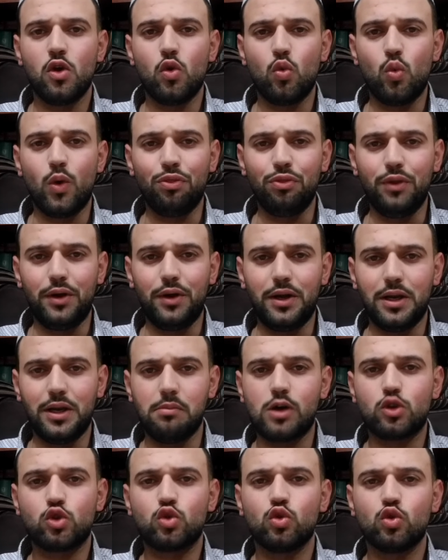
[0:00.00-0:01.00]
وضح
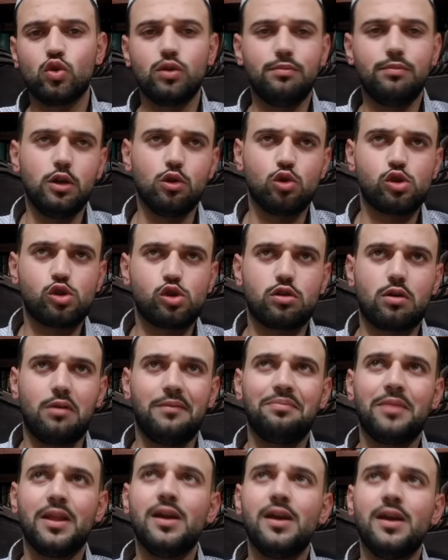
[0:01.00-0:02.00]
المقصود بالأسرة
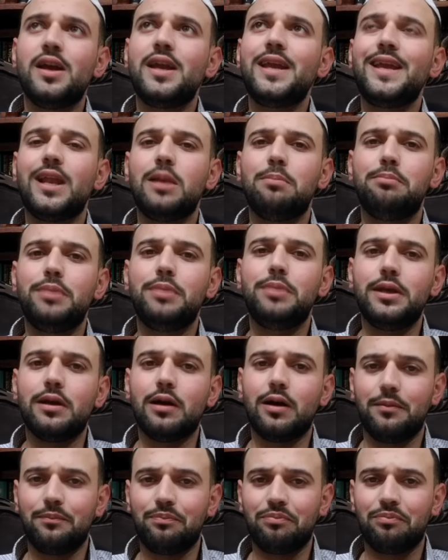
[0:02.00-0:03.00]
هي
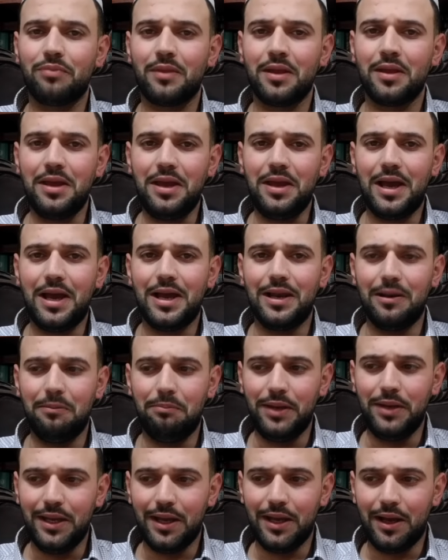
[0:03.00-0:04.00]
البيئة
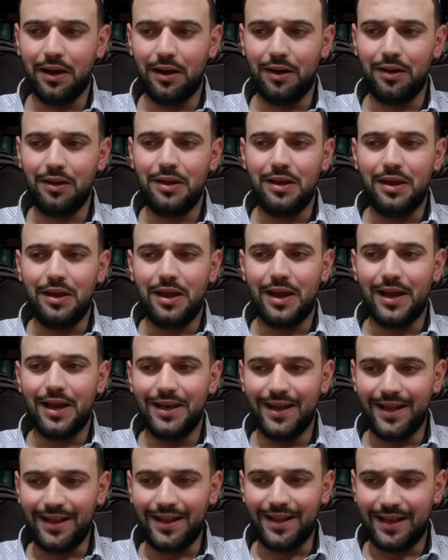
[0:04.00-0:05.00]
البيئة
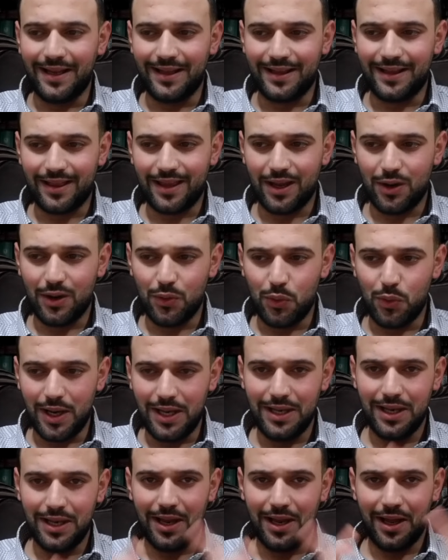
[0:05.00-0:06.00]
التي
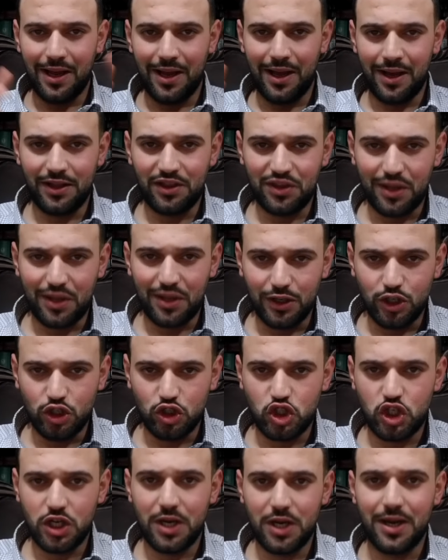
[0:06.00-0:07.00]
تتولى
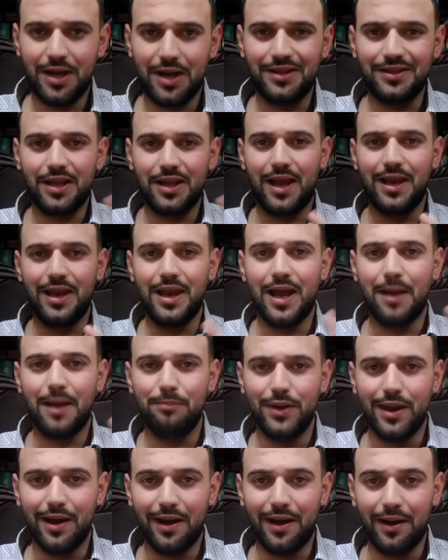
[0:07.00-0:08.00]
تنشئة
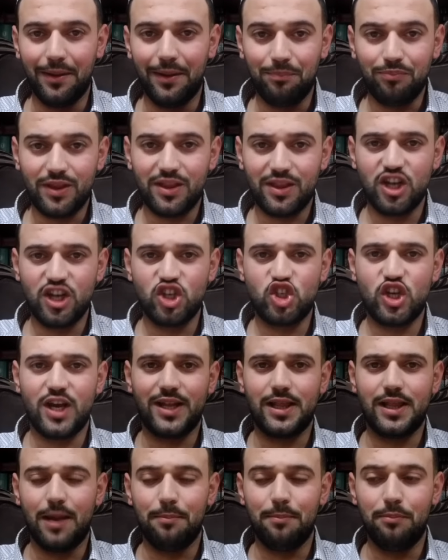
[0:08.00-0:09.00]
الأبناء تنشئة
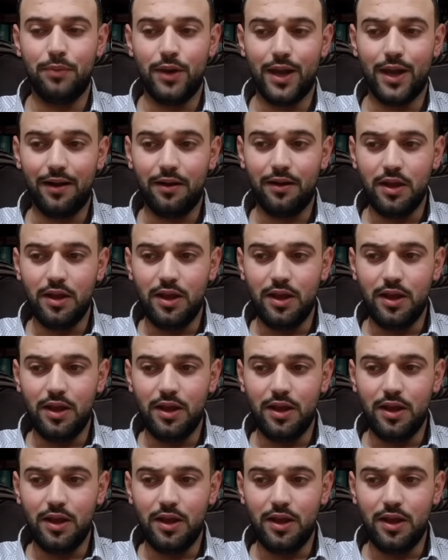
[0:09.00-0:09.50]
الأبناء